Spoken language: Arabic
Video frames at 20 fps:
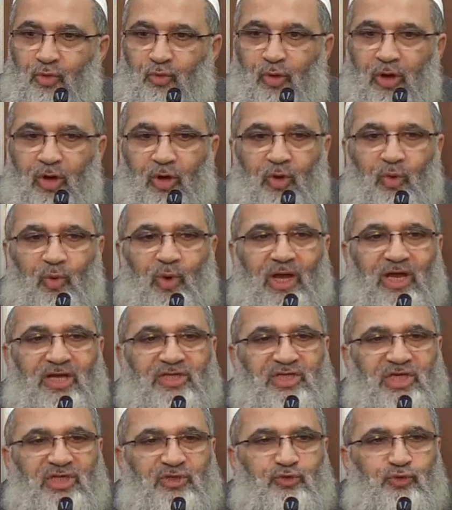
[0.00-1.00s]
وهو
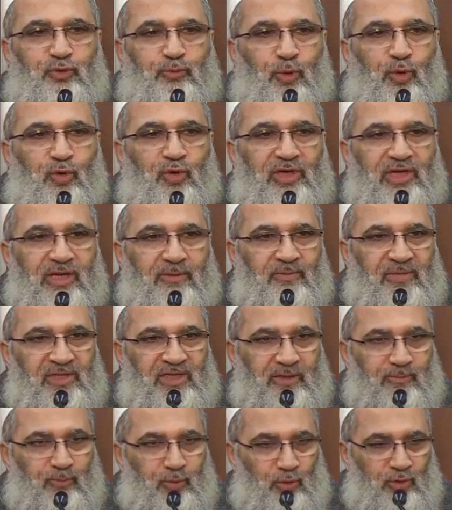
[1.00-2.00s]
أشد بخلا
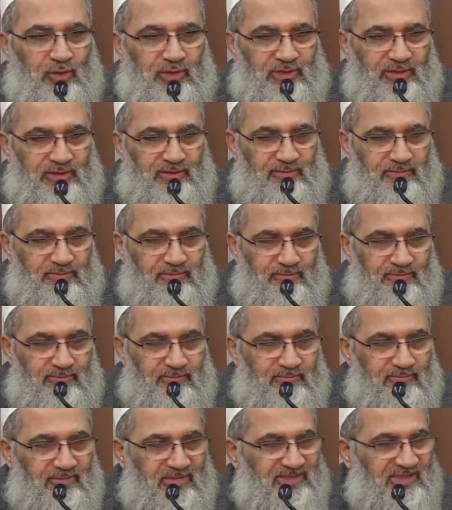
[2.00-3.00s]
من البخل
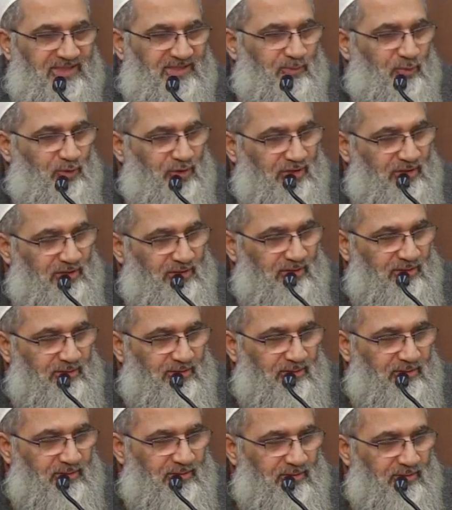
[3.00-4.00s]
بس اسمه إيه؟
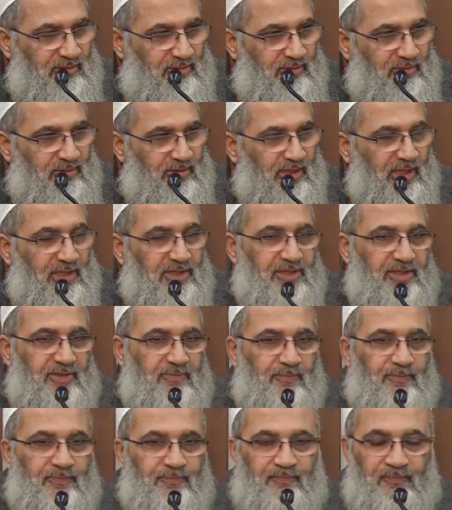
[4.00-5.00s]

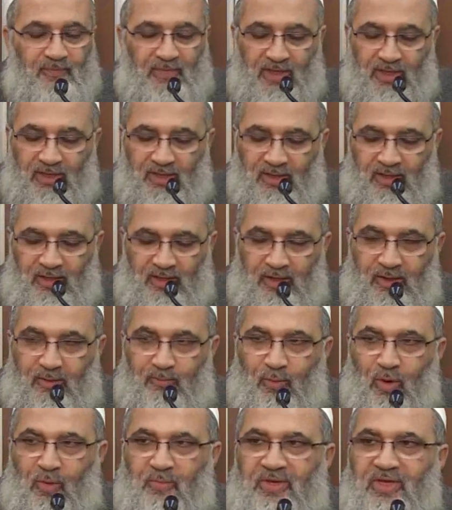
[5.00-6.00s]
كريم
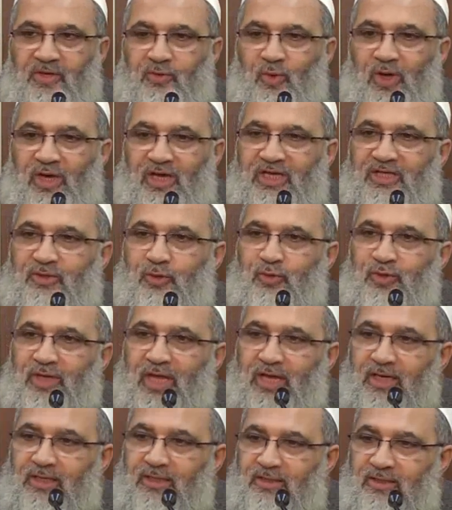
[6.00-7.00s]
ممكن واحد
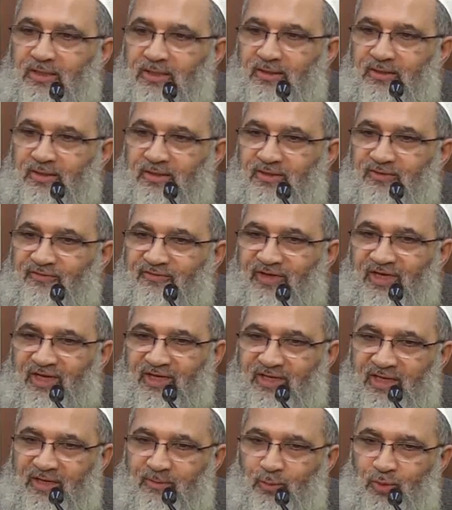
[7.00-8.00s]
هناك في
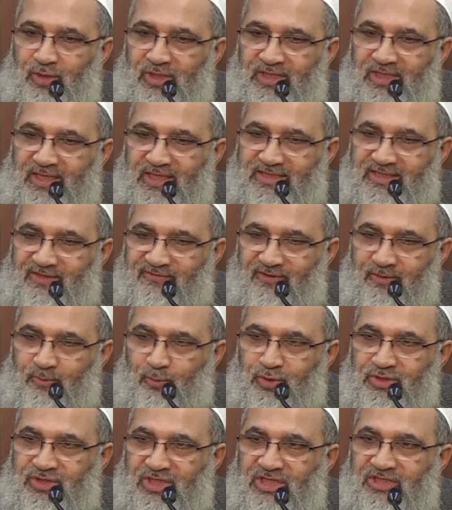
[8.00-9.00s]
العناية المركزة في
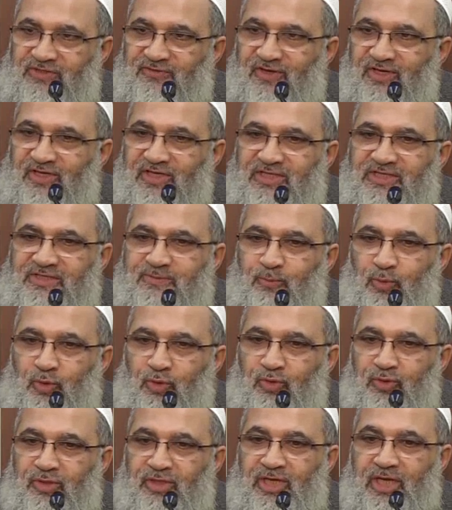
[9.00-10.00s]
المستشفى
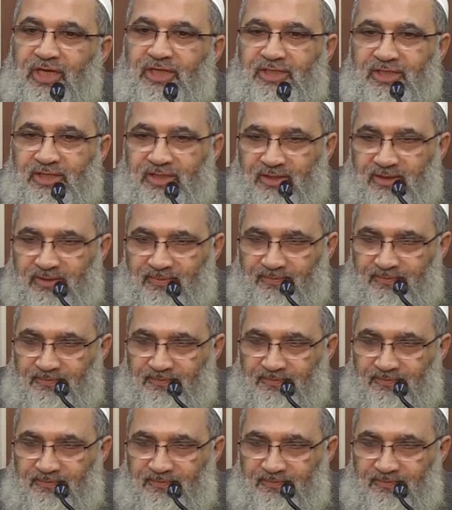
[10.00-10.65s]
اسمه جريء